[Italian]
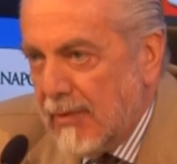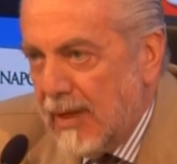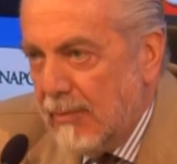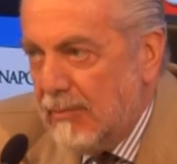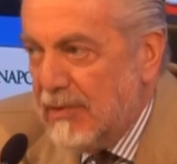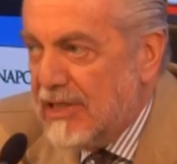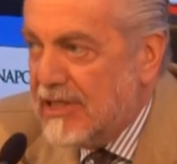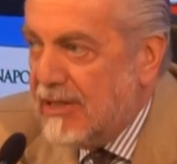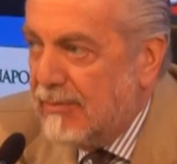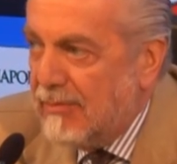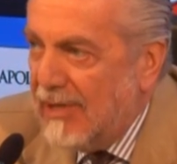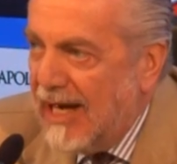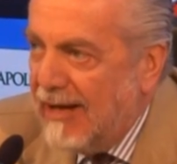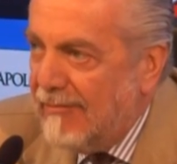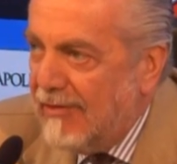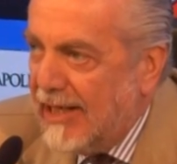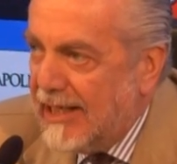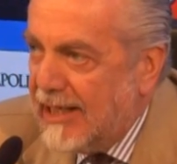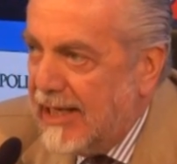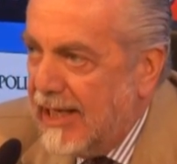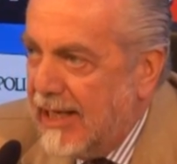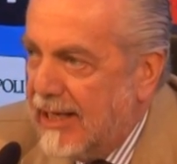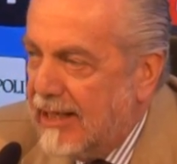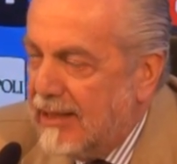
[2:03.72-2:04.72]
mi sembrava
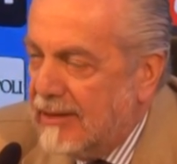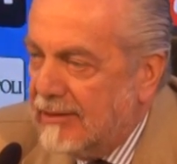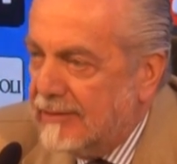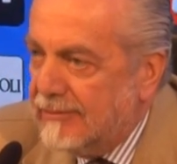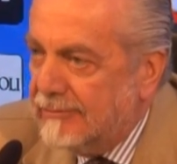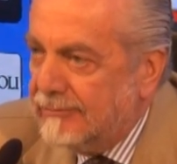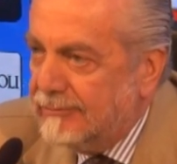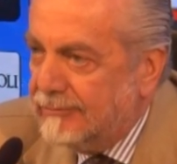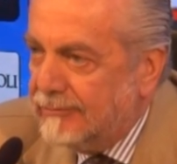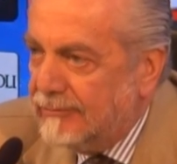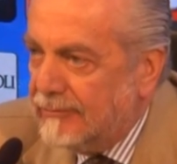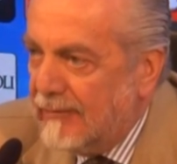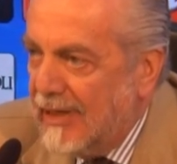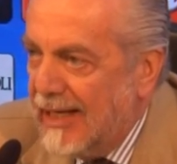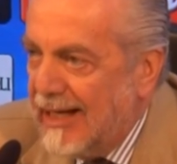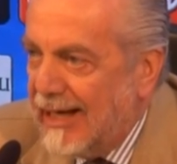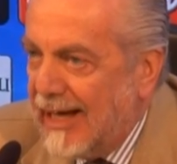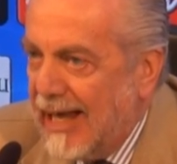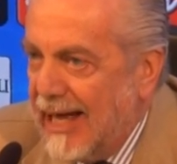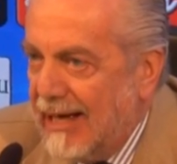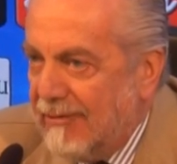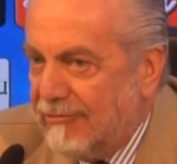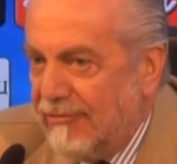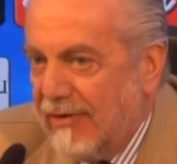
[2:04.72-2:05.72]
che
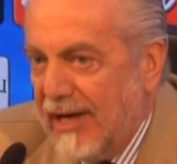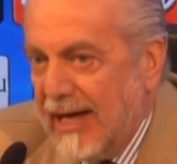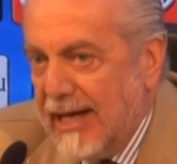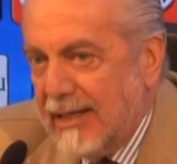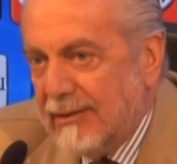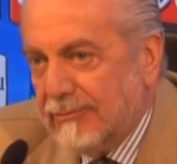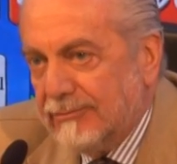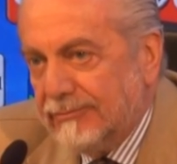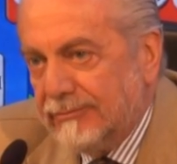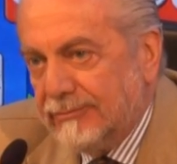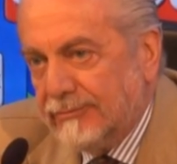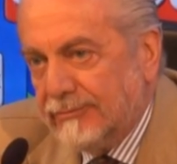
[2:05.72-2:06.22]
Rafa